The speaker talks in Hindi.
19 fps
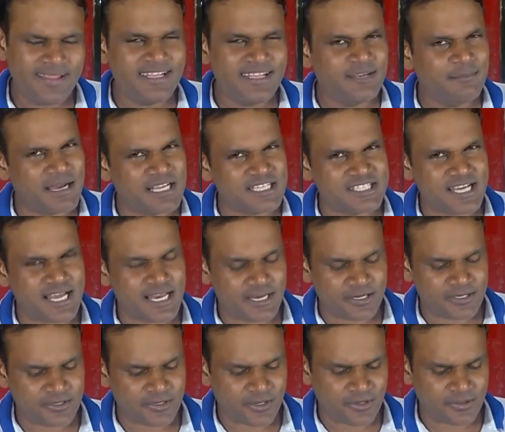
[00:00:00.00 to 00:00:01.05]
वेन डिड माई
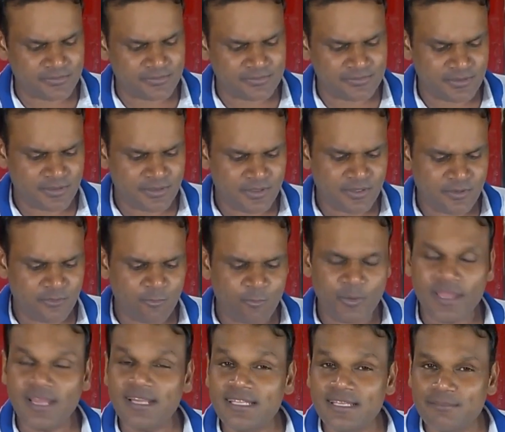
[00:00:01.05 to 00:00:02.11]
चाइल्ड हुड
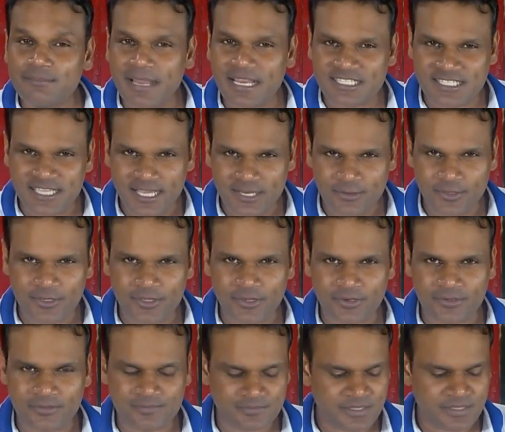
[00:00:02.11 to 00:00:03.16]
गो वेयर डिड माई चाइल्ड हुड
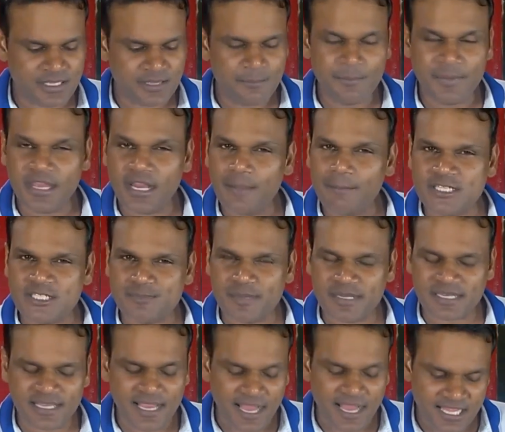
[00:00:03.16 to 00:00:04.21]
गो मेरा
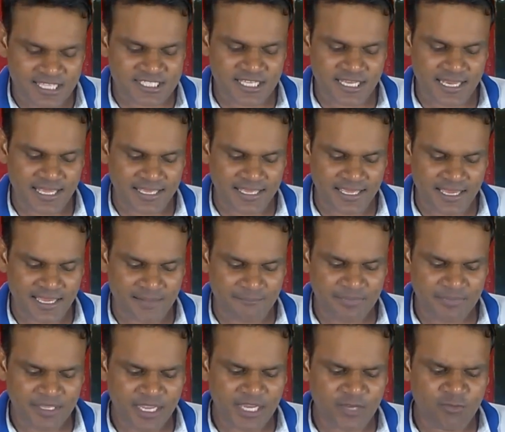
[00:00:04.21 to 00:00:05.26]
बचपन कहाँ चला गया
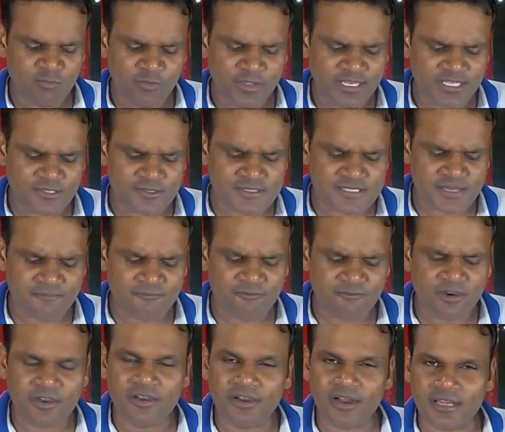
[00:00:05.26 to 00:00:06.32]
इट वेन टू सम
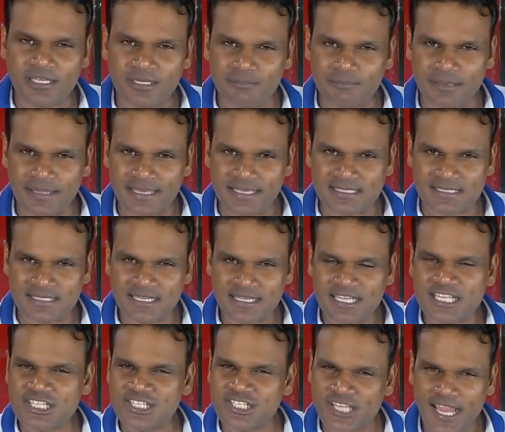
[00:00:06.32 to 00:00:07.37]
फॉरगॉटन प्लेस
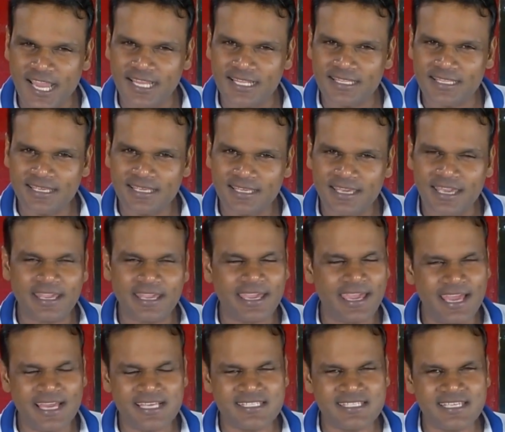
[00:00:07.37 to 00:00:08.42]
शायद
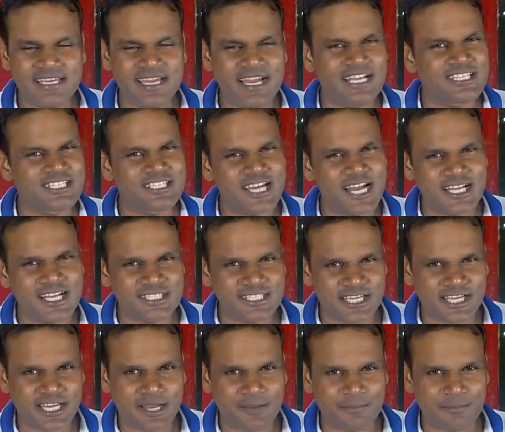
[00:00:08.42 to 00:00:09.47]
एक ऐसी अनजान
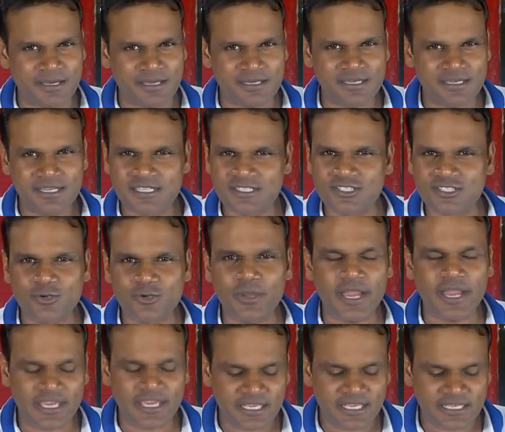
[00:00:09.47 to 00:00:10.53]
जगह पर जो
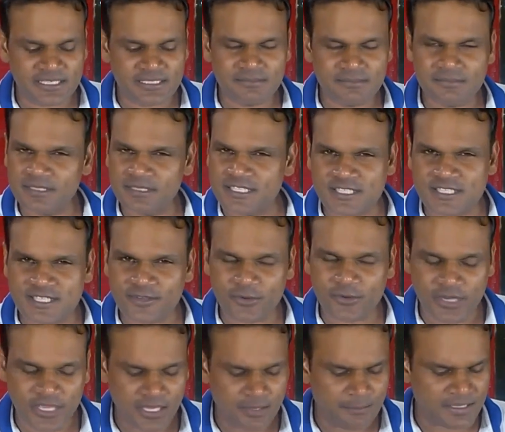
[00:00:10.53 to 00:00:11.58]
कहीं किसी
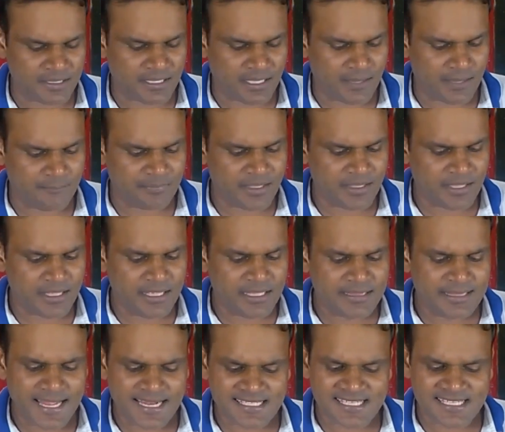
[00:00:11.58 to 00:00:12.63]
को नहीं पता
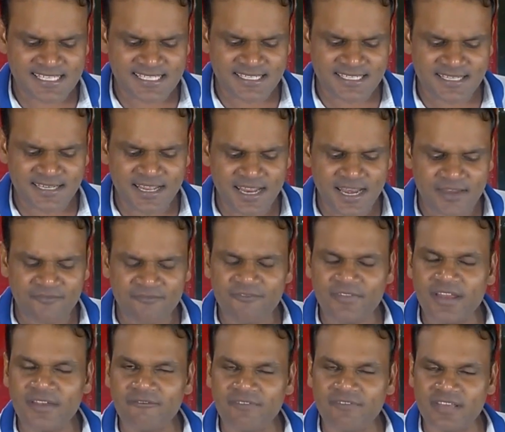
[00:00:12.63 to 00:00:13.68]
दैट्स हिडन इन एन
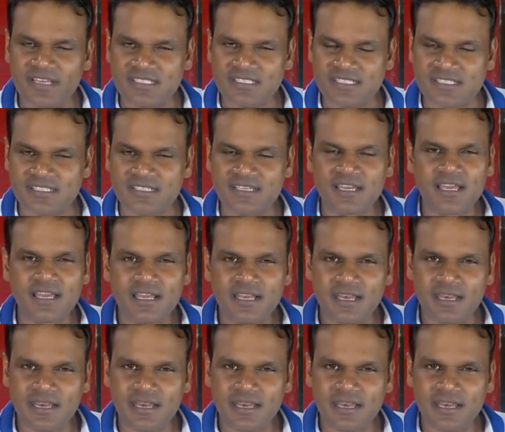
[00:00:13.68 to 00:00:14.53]
इन्फेंट पेंस